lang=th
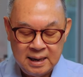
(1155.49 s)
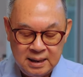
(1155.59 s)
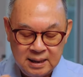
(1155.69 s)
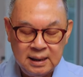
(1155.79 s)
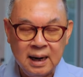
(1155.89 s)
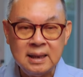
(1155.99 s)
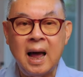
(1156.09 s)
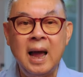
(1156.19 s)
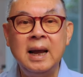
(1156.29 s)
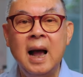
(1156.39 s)
ยืนกระ
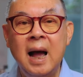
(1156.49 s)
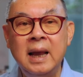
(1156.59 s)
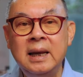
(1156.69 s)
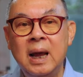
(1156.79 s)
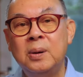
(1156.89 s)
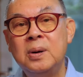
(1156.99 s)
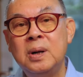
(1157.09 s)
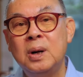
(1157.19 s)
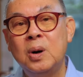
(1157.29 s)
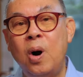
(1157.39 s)
ต่ายขาเดียว
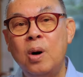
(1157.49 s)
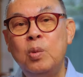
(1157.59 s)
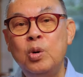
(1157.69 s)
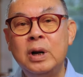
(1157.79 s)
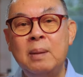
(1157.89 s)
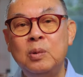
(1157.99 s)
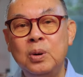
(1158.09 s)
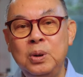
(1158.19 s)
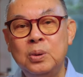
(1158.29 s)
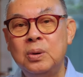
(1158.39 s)
ของผู้นำข
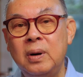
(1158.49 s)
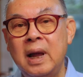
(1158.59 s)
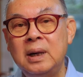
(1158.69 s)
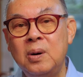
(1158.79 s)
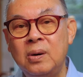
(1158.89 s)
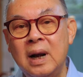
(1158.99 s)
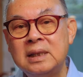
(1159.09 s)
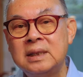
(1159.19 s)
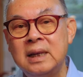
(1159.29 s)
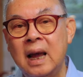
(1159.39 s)
องยูเครนของรั
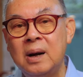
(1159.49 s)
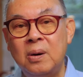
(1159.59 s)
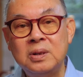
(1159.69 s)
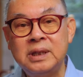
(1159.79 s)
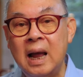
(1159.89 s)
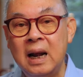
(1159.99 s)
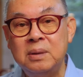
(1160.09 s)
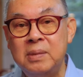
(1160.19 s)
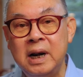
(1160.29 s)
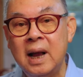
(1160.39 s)
สเซียของสหรัฐ
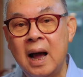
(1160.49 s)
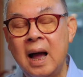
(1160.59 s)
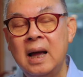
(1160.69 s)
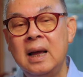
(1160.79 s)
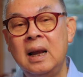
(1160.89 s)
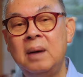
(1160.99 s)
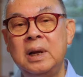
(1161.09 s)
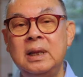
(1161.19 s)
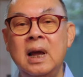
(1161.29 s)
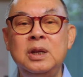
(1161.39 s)
อเมริกา และ
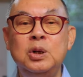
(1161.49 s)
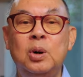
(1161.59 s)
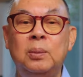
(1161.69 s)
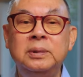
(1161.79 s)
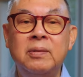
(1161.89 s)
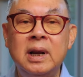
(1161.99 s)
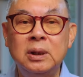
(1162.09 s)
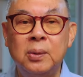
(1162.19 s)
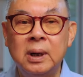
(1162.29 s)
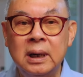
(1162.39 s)
ประเทศยุโรปตะวัน
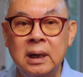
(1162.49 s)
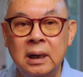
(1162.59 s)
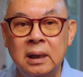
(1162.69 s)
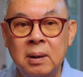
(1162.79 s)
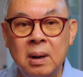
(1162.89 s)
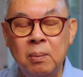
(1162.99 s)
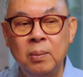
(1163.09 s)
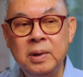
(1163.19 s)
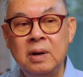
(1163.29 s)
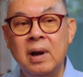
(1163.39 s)
ตกอื่นๆ ผ
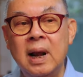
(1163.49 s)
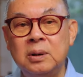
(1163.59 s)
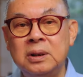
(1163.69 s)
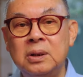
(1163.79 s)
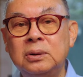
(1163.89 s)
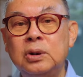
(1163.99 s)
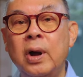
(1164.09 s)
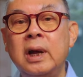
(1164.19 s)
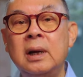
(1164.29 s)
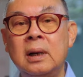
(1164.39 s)
มคิดว่าเราต้องถ
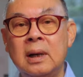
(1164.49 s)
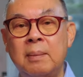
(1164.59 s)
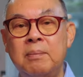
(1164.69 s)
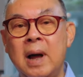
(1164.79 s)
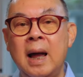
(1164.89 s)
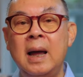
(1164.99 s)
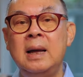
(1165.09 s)
อยกลับมา